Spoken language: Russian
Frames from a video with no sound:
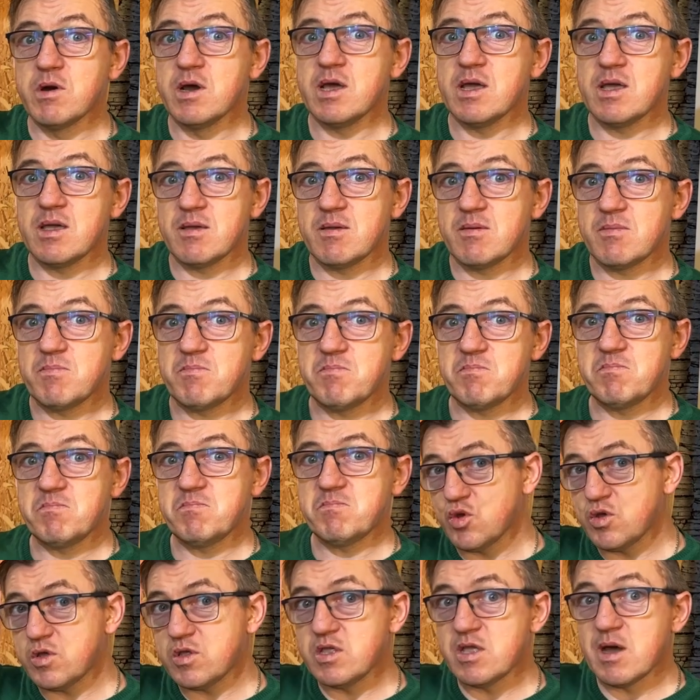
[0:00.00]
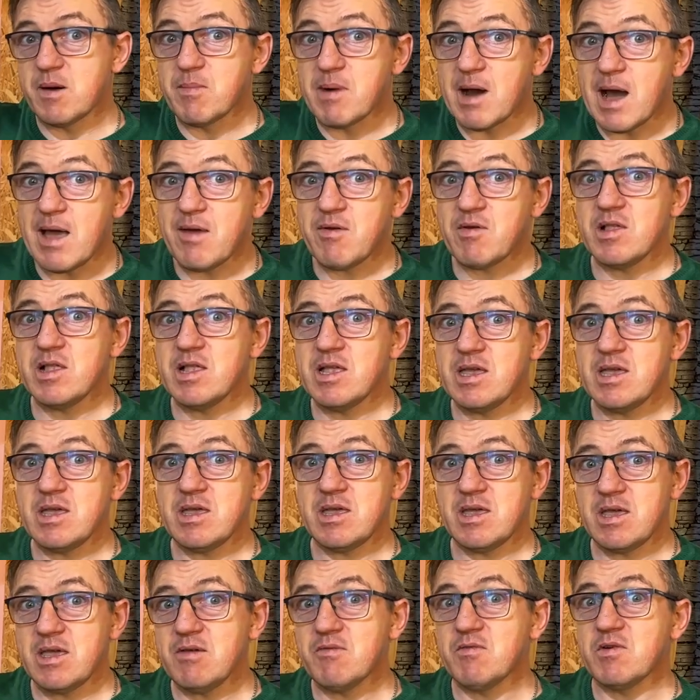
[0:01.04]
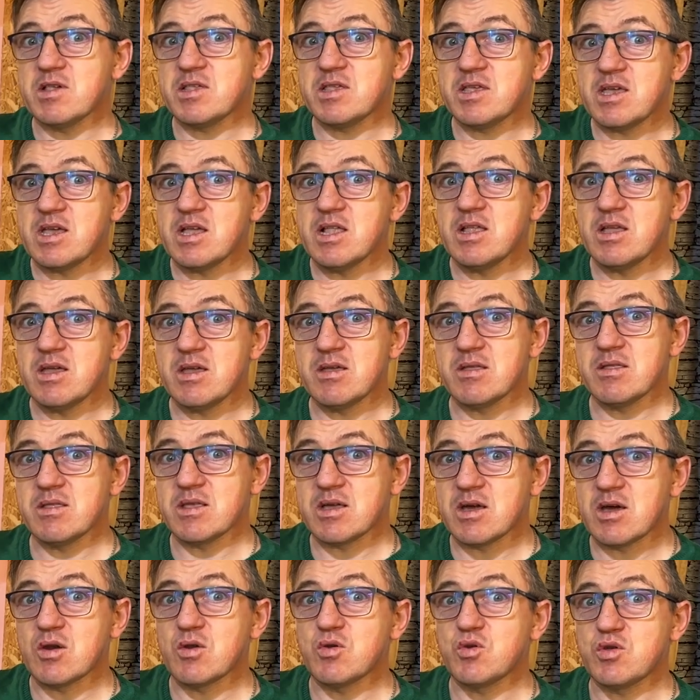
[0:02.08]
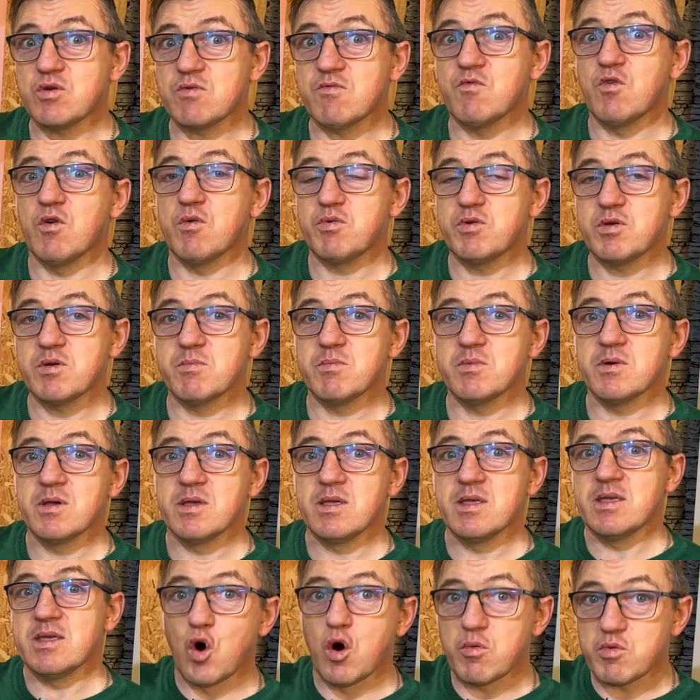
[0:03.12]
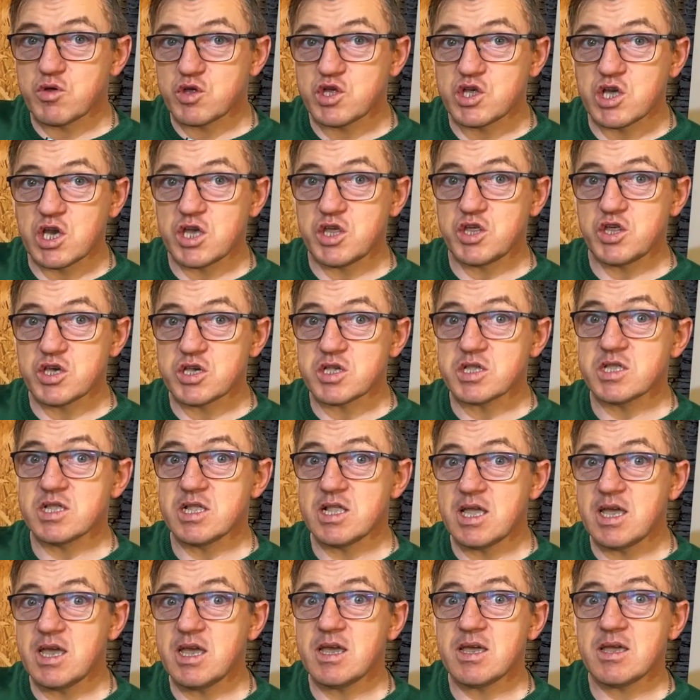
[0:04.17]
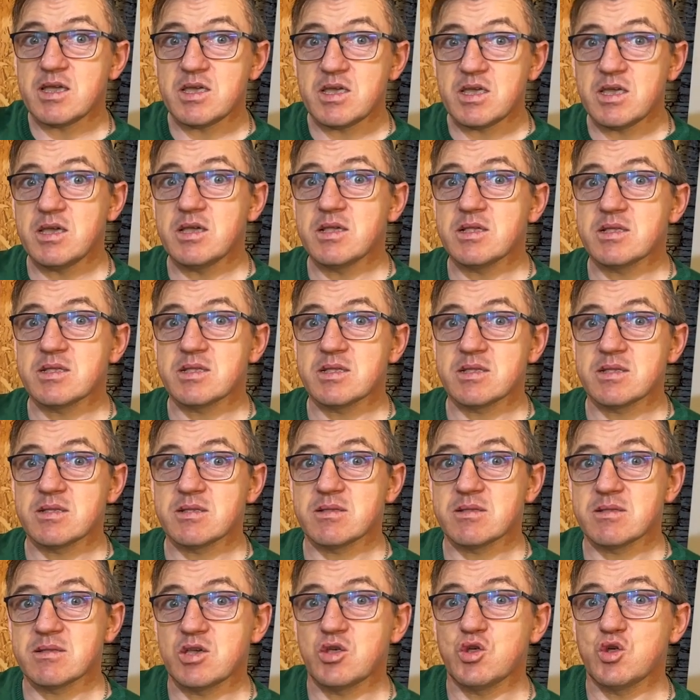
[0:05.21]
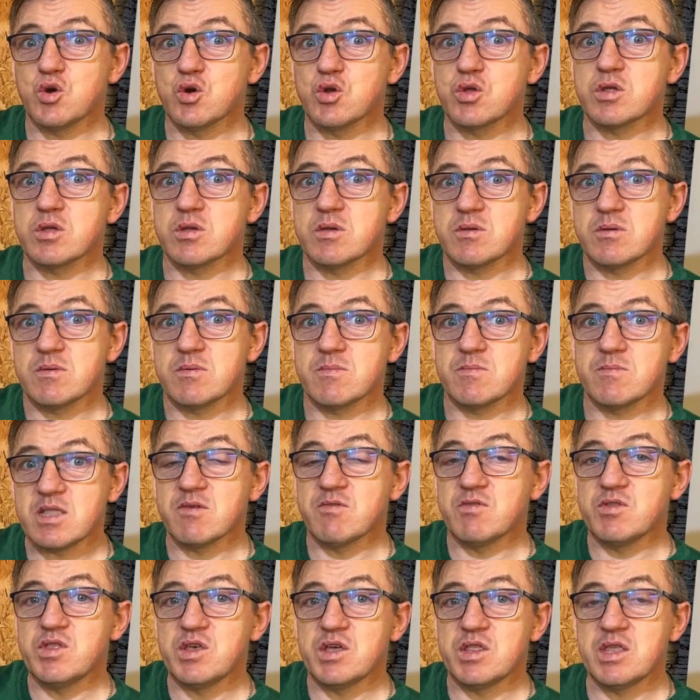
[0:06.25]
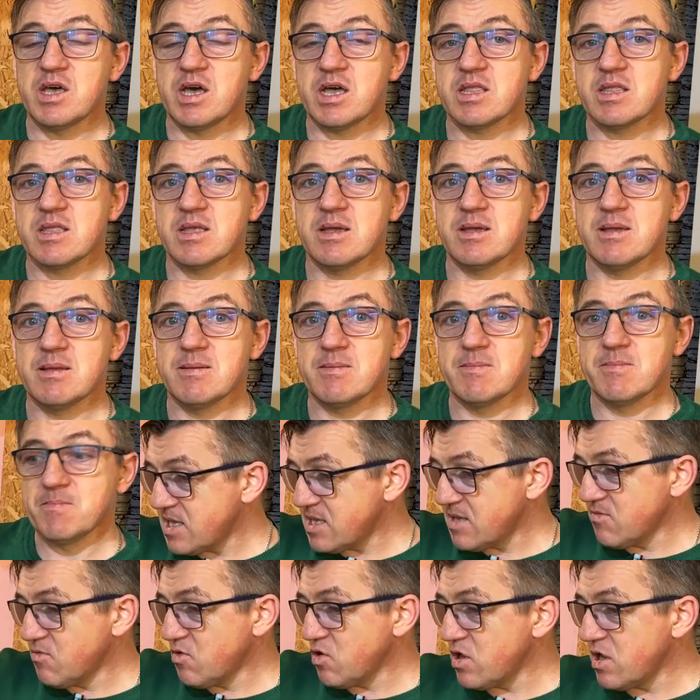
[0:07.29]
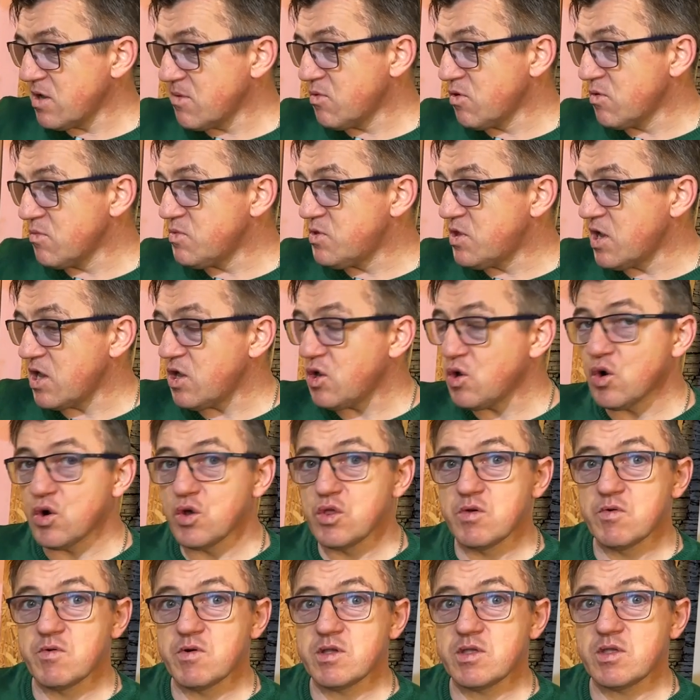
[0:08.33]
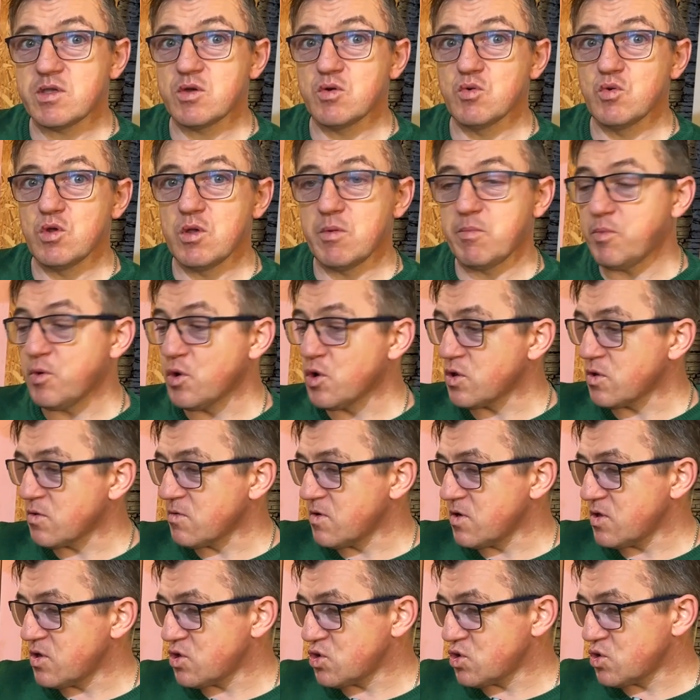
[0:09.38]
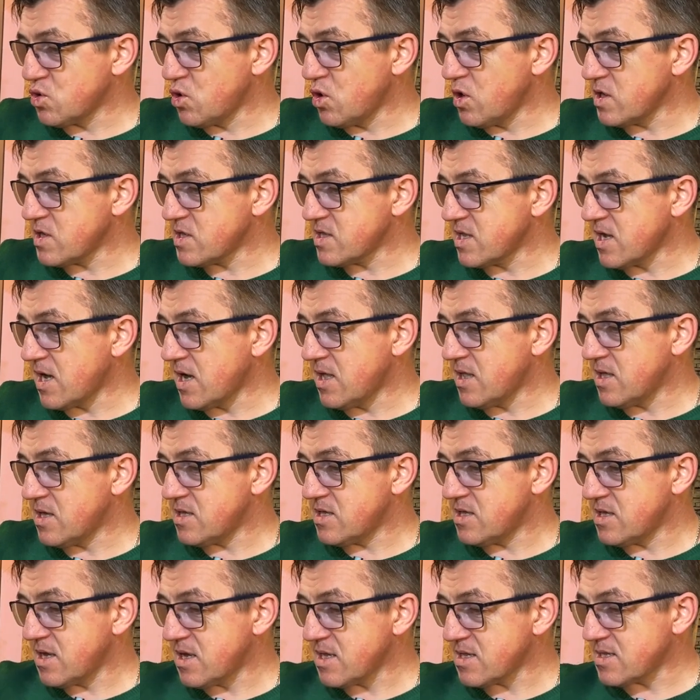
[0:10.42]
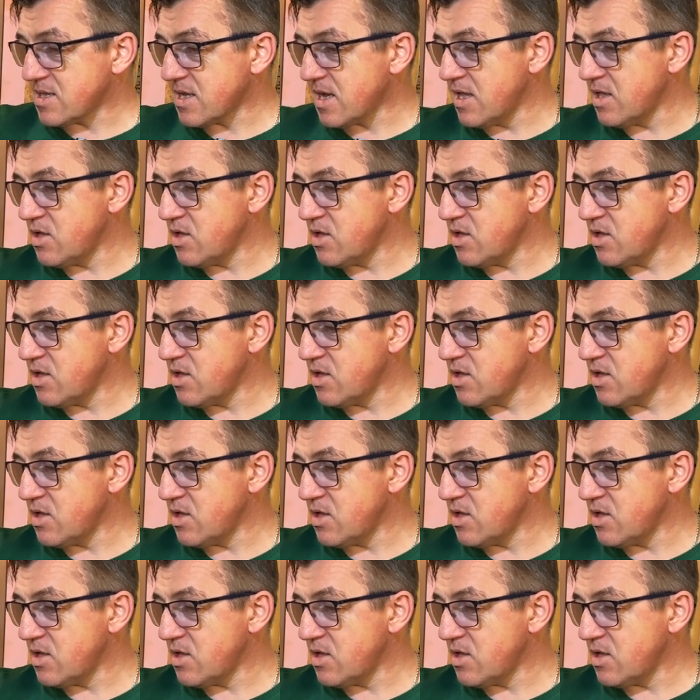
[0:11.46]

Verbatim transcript: Но ну, мы чуть добавили и возъели, короче, в общем, в том же числе и за счет этого доната. А сегодня будем доедывать и улепетывать, что осталось. А